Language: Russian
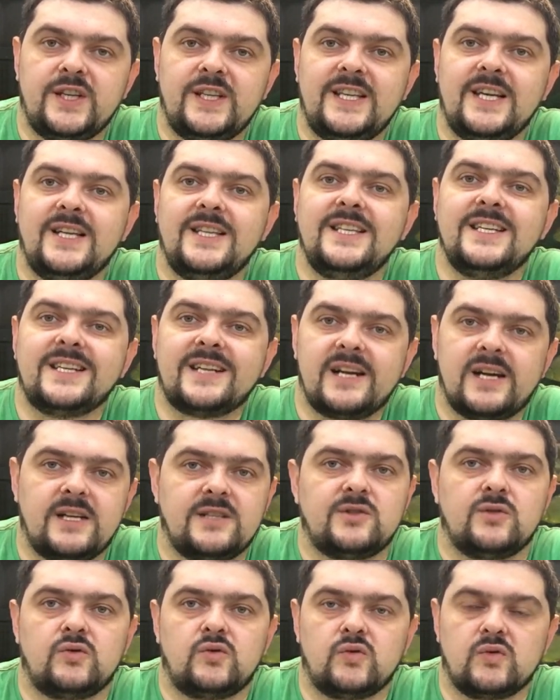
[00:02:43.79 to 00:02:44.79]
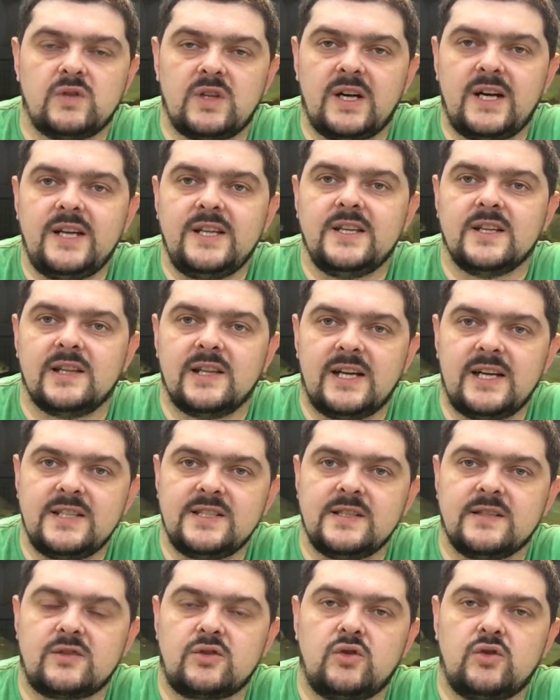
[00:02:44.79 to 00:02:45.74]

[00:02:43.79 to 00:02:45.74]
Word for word: я ни разу туда не лазил,